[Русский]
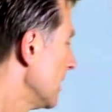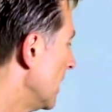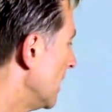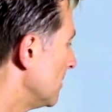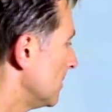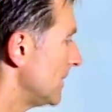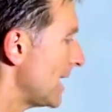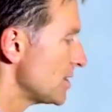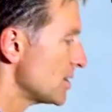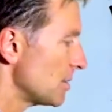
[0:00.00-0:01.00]
Um, Я
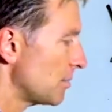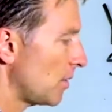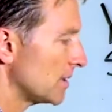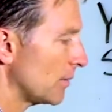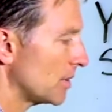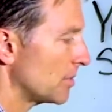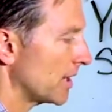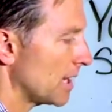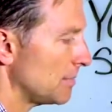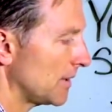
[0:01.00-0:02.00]
затронул эту тему,
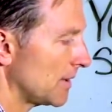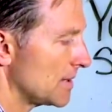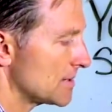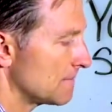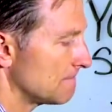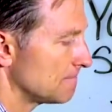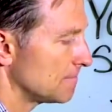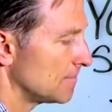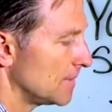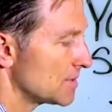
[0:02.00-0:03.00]
потому что такое
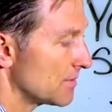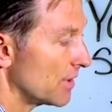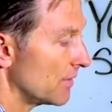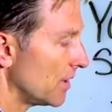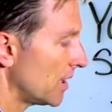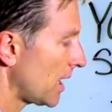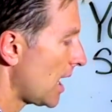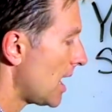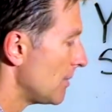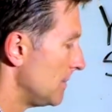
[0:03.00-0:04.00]
встречается очень
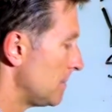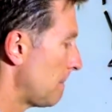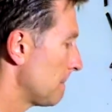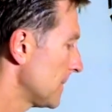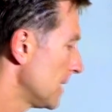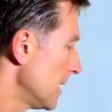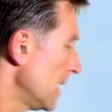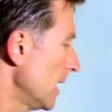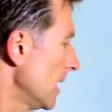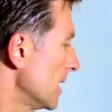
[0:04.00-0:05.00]
часто.
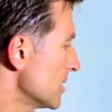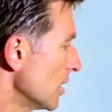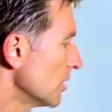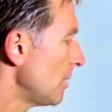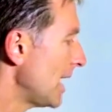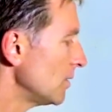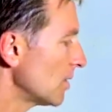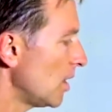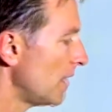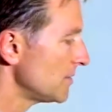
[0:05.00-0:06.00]
Тело
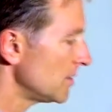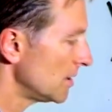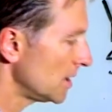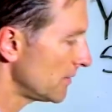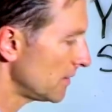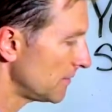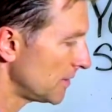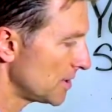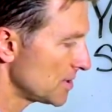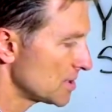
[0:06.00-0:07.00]
сначала займется
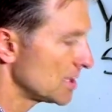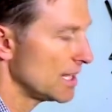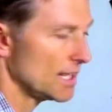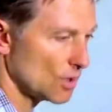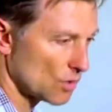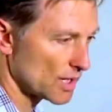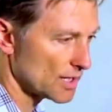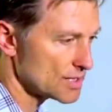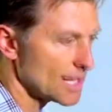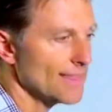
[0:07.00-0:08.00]
жиром в печени и
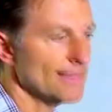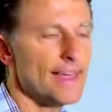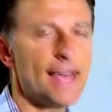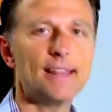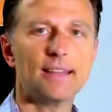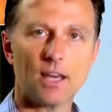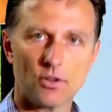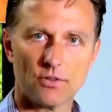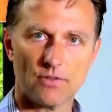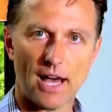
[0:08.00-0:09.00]
вокруг органов, и только
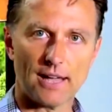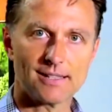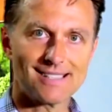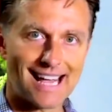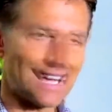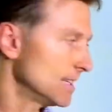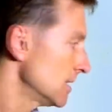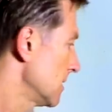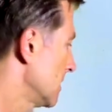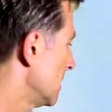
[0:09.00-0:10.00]
потом другим
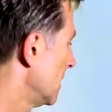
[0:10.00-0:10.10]
жиром.